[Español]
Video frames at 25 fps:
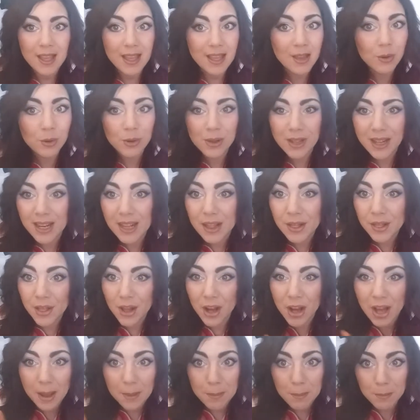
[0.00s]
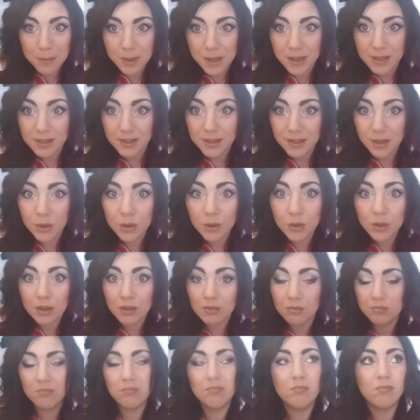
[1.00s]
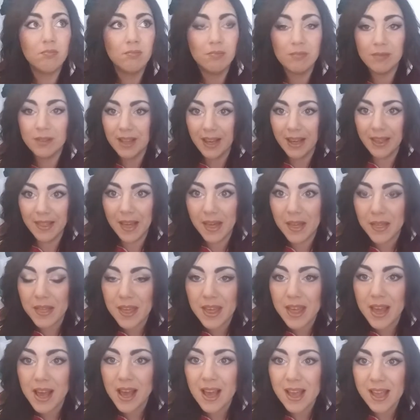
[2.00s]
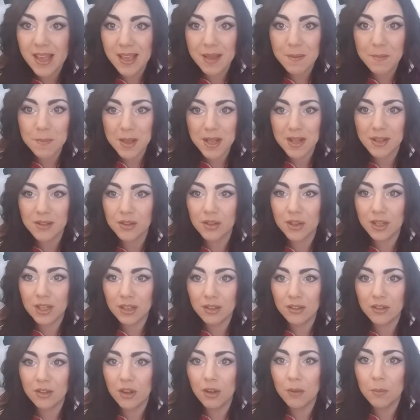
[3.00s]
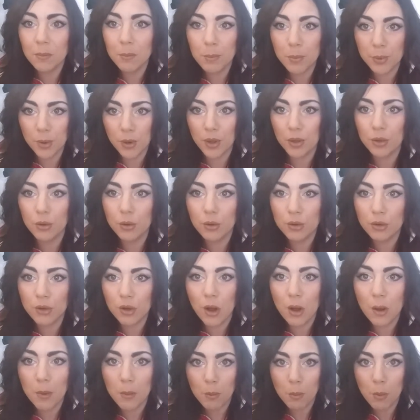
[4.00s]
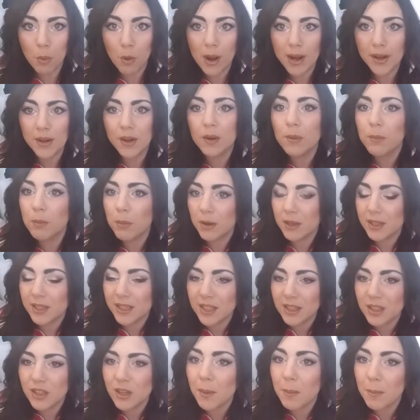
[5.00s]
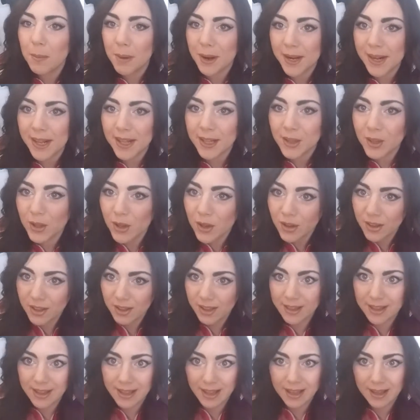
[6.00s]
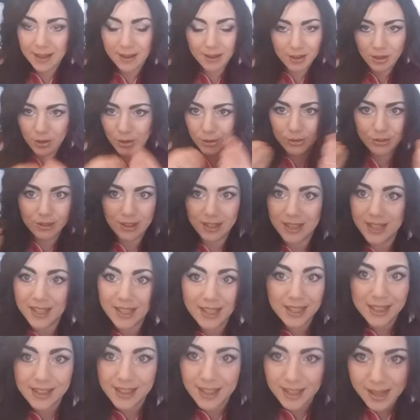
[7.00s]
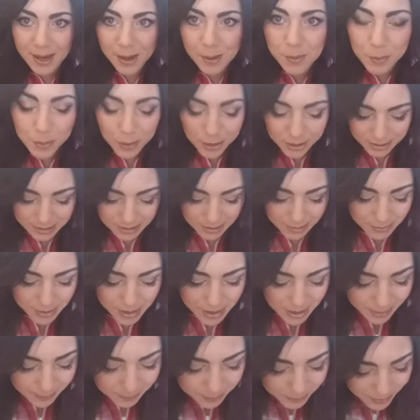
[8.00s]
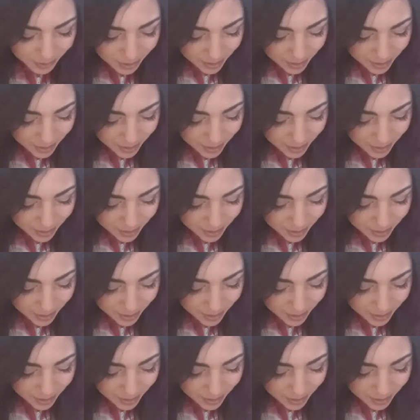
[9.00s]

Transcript: Y utilizo en mis looks cada día y pienso que son productos buenos, bonitos, baratos y que los tenéis que tener en vuestra vida.